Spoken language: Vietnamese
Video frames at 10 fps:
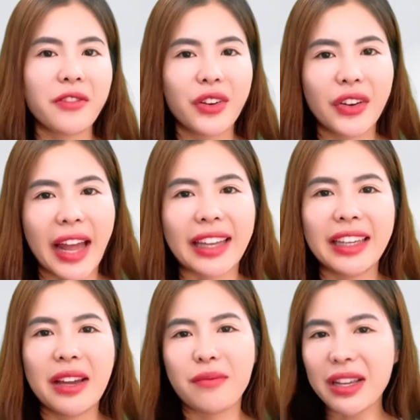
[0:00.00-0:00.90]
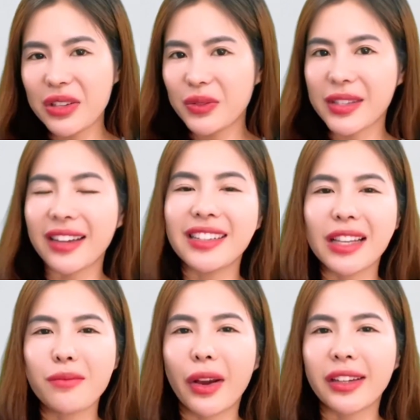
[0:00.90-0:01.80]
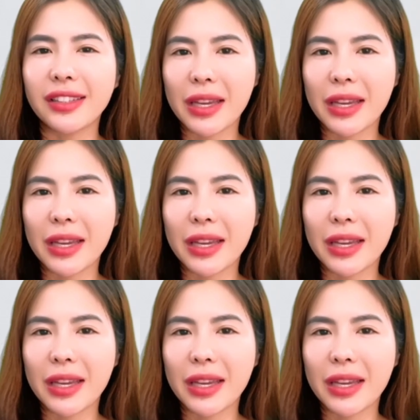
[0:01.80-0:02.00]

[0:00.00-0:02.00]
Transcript: trong video này Bách Nhung sẽ hướng dẫn mọi